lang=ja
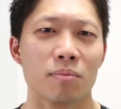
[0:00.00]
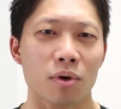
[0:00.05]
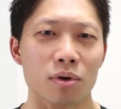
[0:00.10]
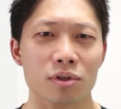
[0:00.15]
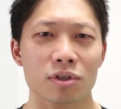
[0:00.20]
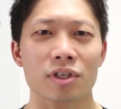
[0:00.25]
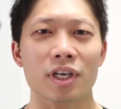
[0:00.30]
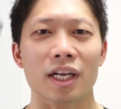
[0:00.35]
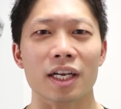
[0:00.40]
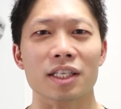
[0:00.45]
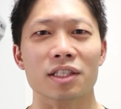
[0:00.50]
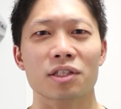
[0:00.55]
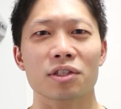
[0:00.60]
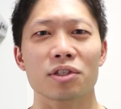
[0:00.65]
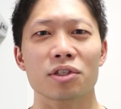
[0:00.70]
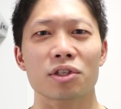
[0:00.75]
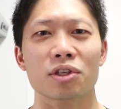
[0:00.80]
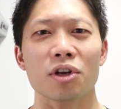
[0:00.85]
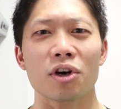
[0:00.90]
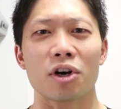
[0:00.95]
僕からす
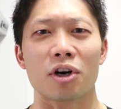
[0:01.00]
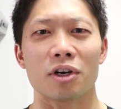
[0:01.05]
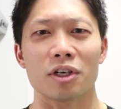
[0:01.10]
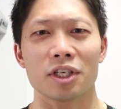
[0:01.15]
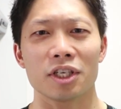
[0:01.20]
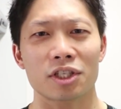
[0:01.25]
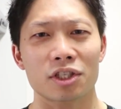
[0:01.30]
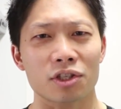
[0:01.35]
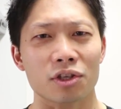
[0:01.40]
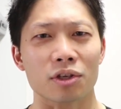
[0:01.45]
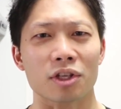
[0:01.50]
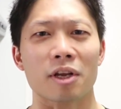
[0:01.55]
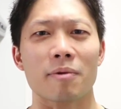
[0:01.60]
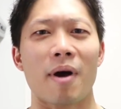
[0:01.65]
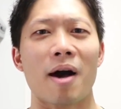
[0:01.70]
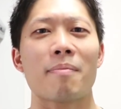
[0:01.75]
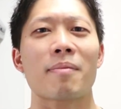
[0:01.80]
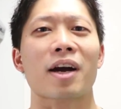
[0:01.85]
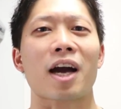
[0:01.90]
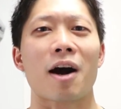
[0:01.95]
るといつとって
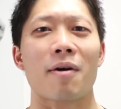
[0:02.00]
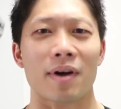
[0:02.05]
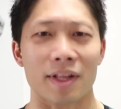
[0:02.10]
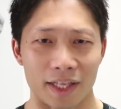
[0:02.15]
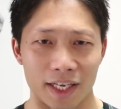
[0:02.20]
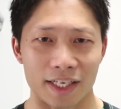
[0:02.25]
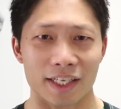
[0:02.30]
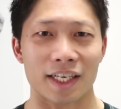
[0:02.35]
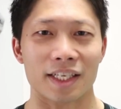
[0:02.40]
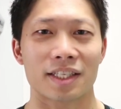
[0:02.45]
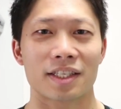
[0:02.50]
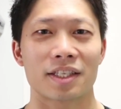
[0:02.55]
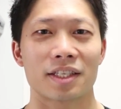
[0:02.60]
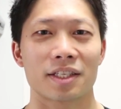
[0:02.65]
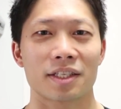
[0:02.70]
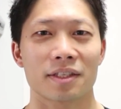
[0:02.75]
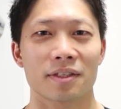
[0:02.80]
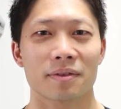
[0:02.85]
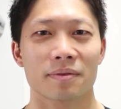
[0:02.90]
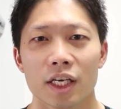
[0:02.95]
もあんま変わんないで
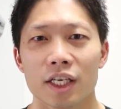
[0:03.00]
す